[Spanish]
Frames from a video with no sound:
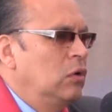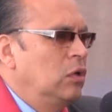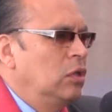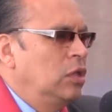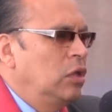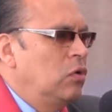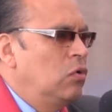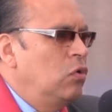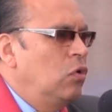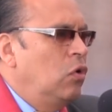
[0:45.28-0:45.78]

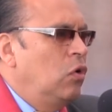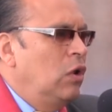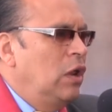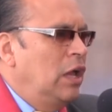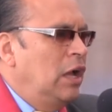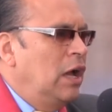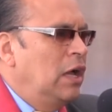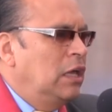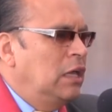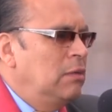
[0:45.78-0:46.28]
de un
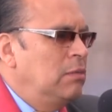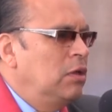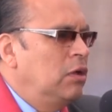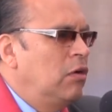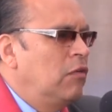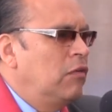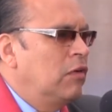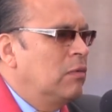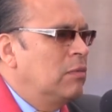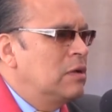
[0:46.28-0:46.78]
colega
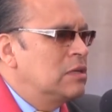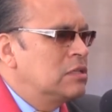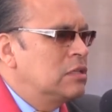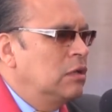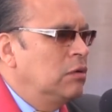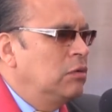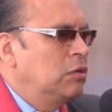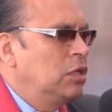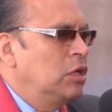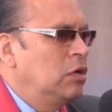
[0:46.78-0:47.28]
químico
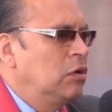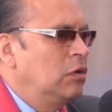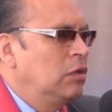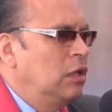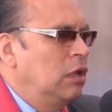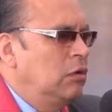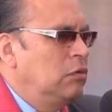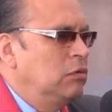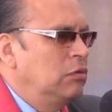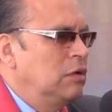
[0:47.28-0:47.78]
farmacéutico
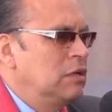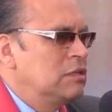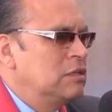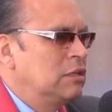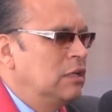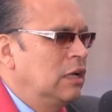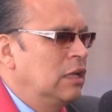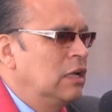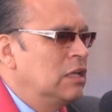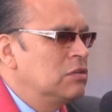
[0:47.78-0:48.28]
de la
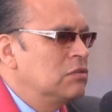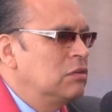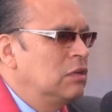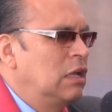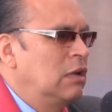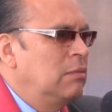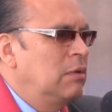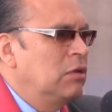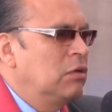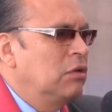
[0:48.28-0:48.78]
Universidad
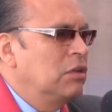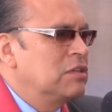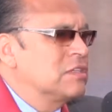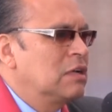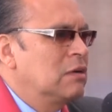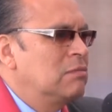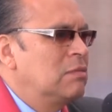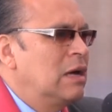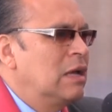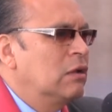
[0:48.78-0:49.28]
Nacional Mayor de
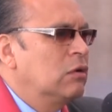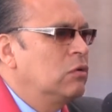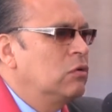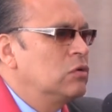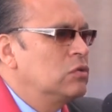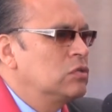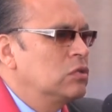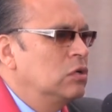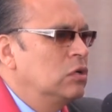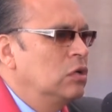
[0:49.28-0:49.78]
San
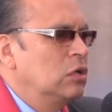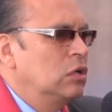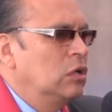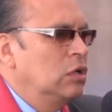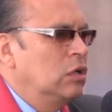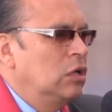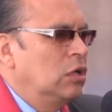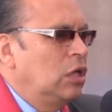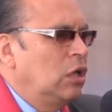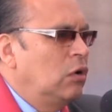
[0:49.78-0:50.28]
Marcos,
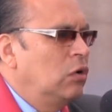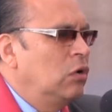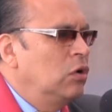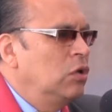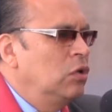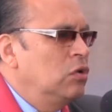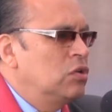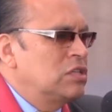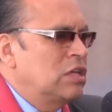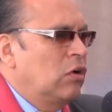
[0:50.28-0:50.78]
que
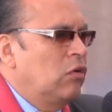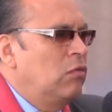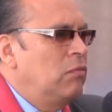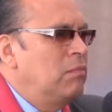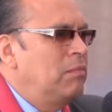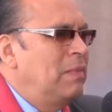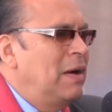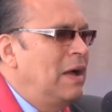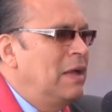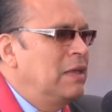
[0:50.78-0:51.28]
hoy nos
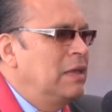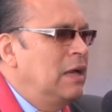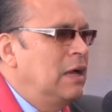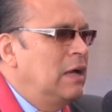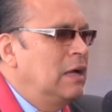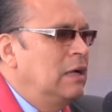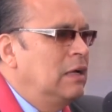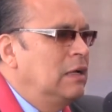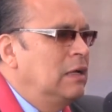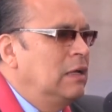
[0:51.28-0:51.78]

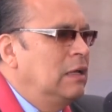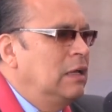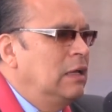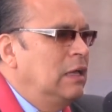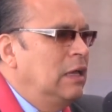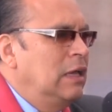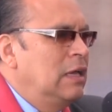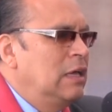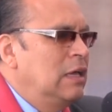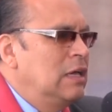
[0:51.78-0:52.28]
acompaña
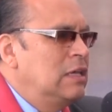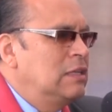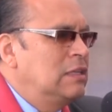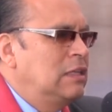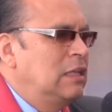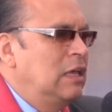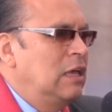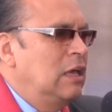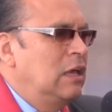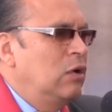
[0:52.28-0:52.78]
en
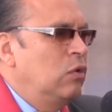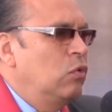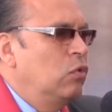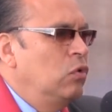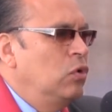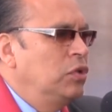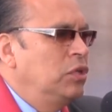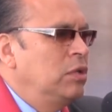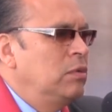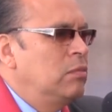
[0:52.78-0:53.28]
este
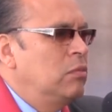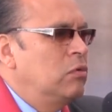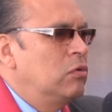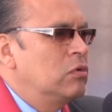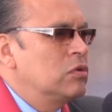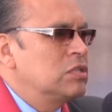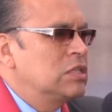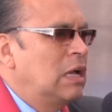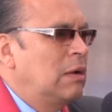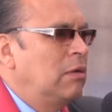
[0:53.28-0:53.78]

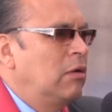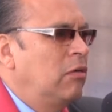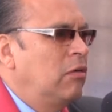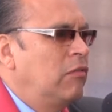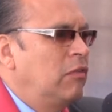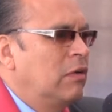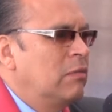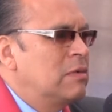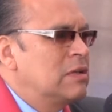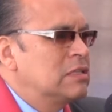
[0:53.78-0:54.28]
último
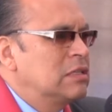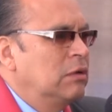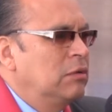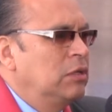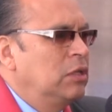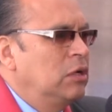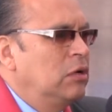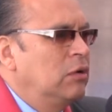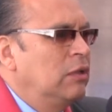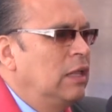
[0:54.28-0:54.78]
sábado
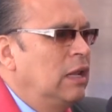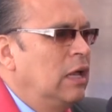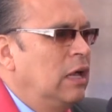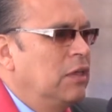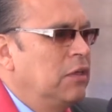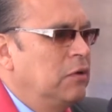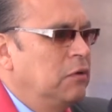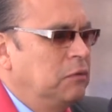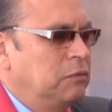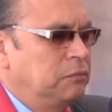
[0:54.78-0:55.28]
farmacéutico del
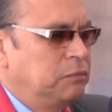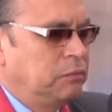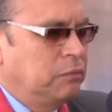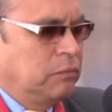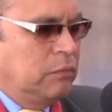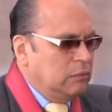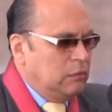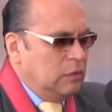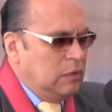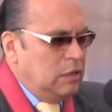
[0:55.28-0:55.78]
año.
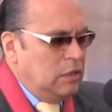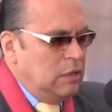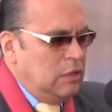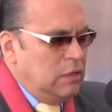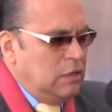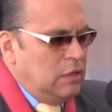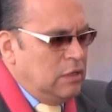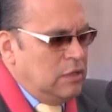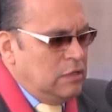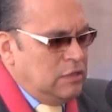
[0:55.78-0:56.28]

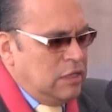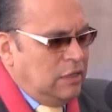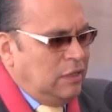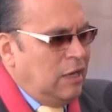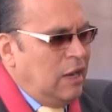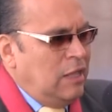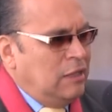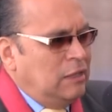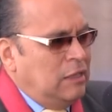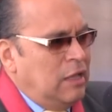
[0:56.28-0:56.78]
Se
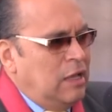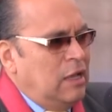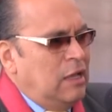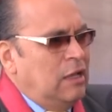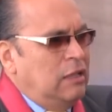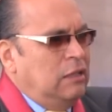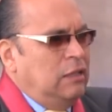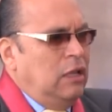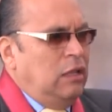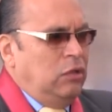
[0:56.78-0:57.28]

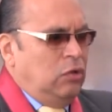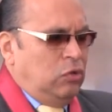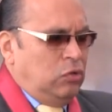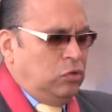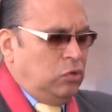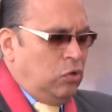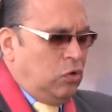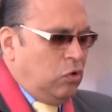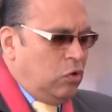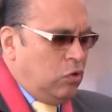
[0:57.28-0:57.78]
trata del
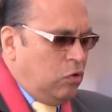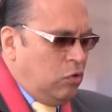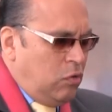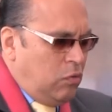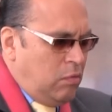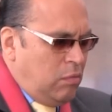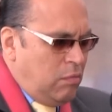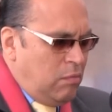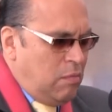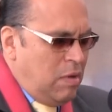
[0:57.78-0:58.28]
doctor
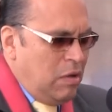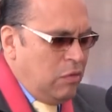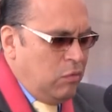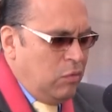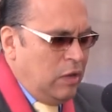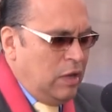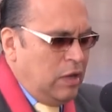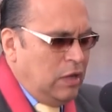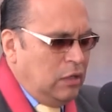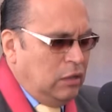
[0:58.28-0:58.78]

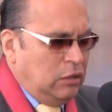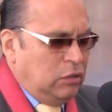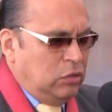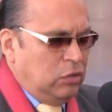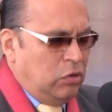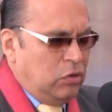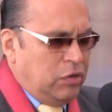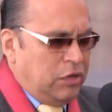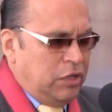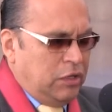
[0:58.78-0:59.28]
Manuel
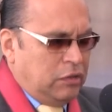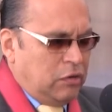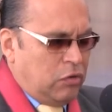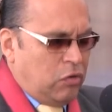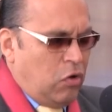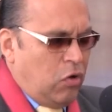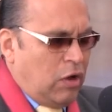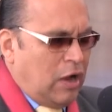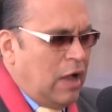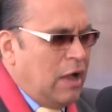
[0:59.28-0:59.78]
Torres
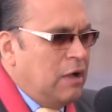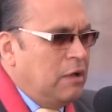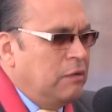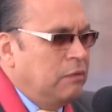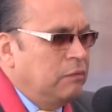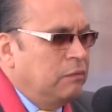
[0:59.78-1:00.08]
Roca.